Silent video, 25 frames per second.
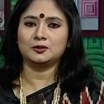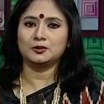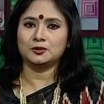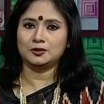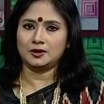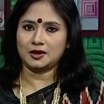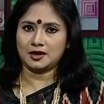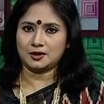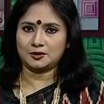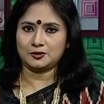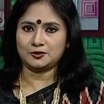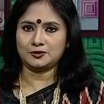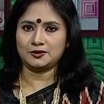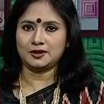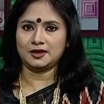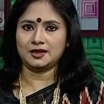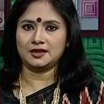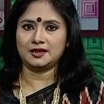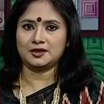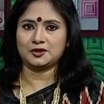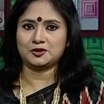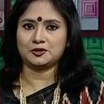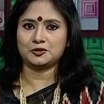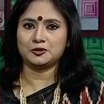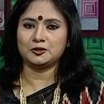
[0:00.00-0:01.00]
ও নাট্য
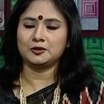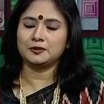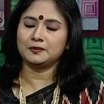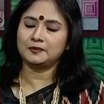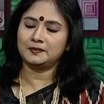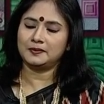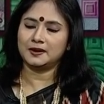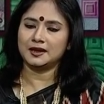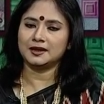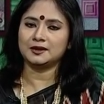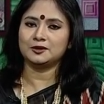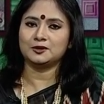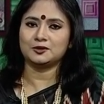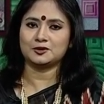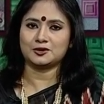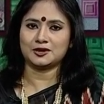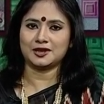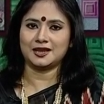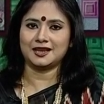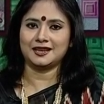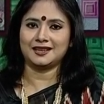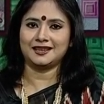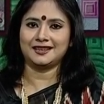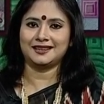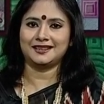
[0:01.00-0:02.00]
নির্দেশক পান্থ
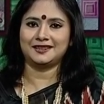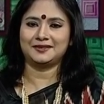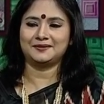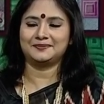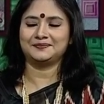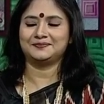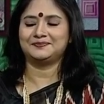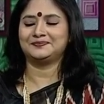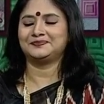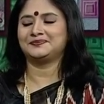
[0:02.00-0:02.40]
শাহরিয়ার